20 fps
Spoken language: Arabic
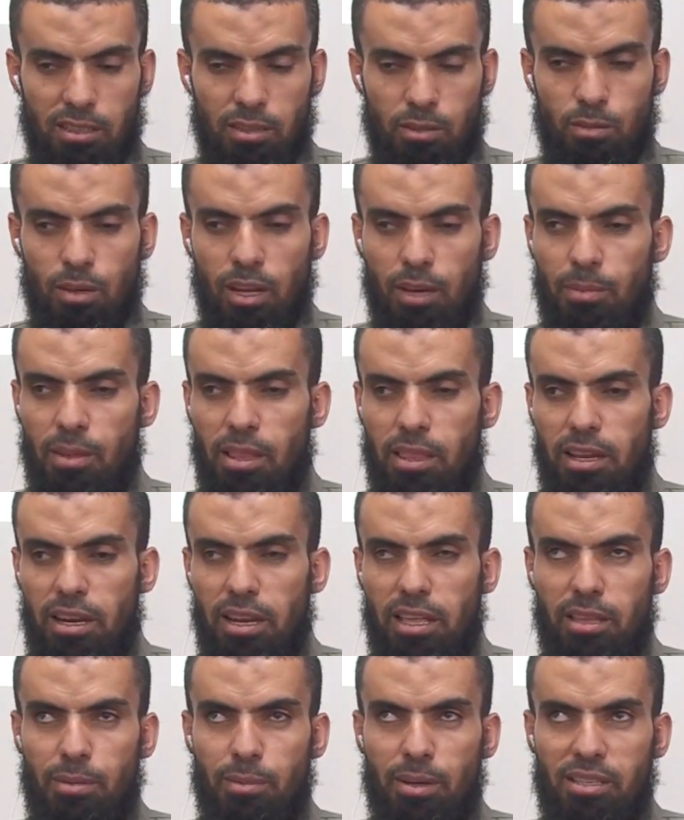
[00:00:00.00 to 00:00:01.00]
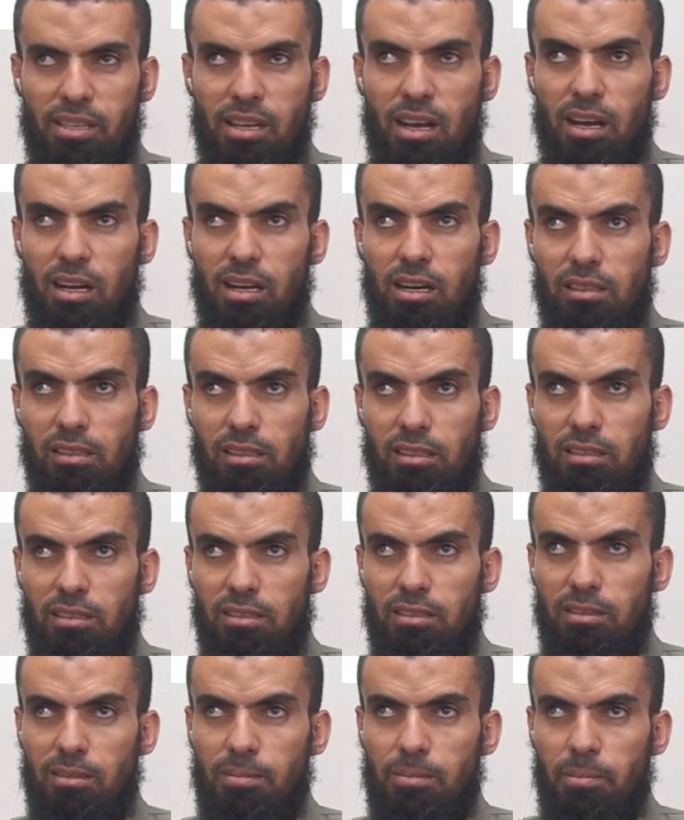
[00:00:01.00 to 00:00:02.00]
يقول لك من ذا الذي ما ساء قط
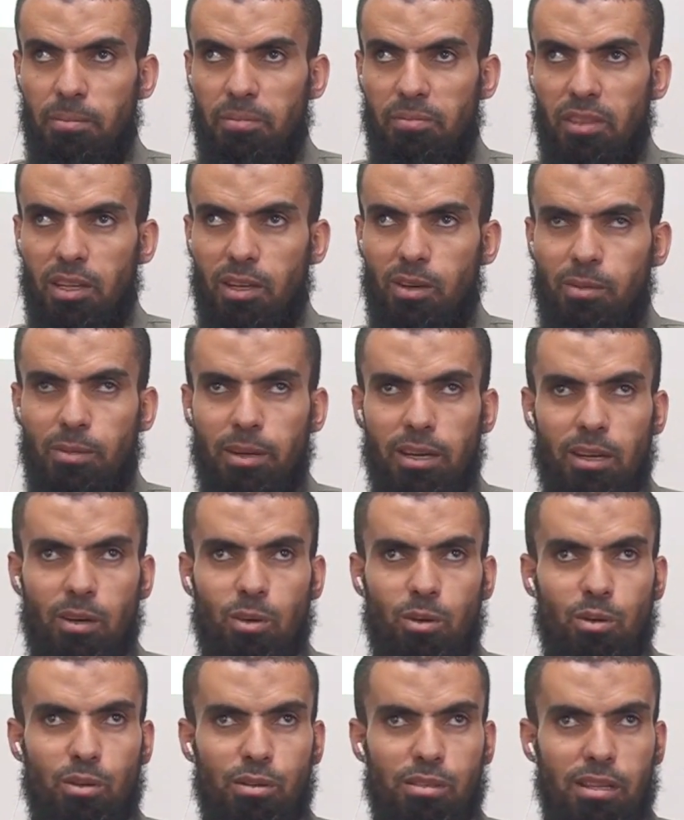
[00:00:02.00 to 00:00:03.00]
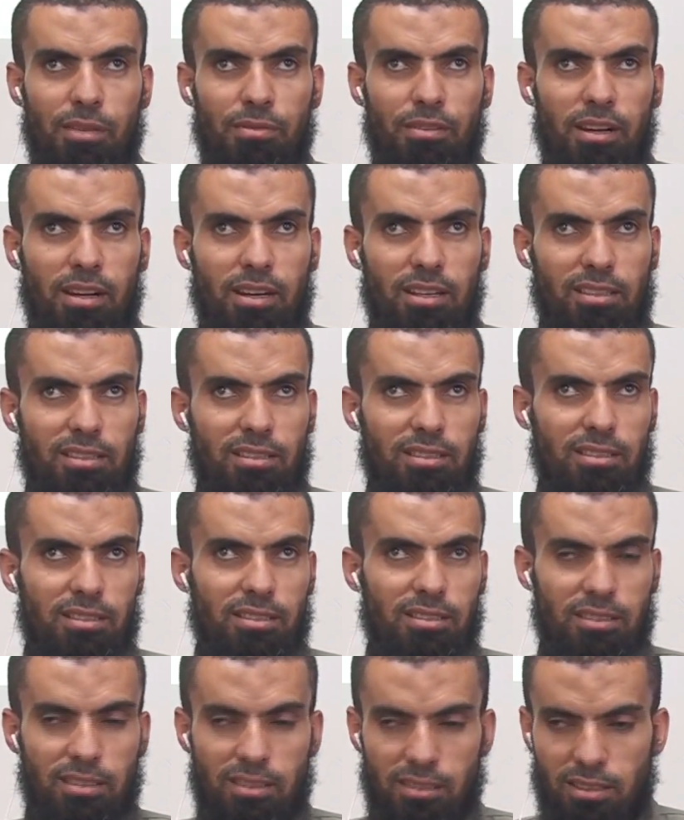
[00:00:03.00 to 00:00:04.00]
ومن له الحسنى فقط
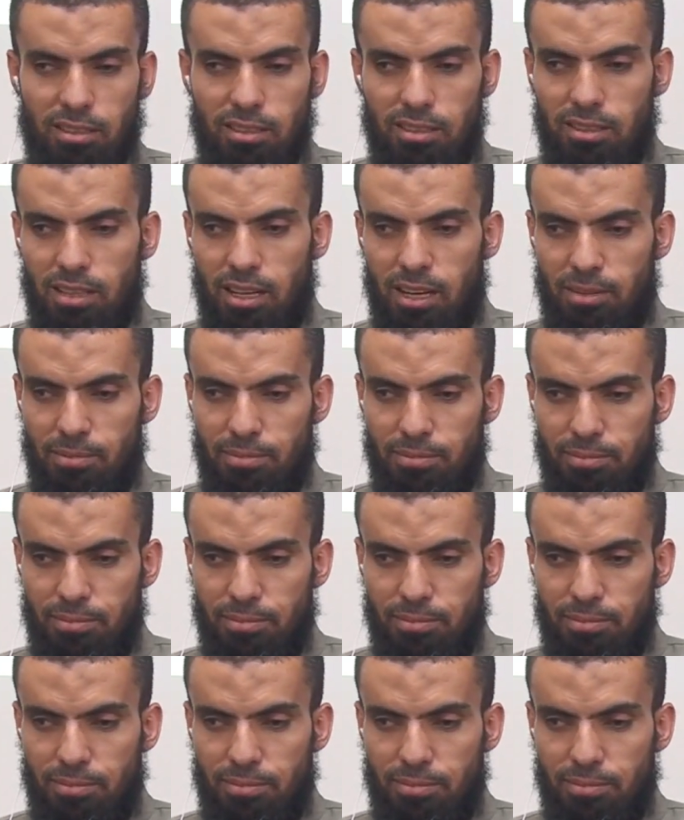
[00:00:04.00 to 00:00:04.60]
نعم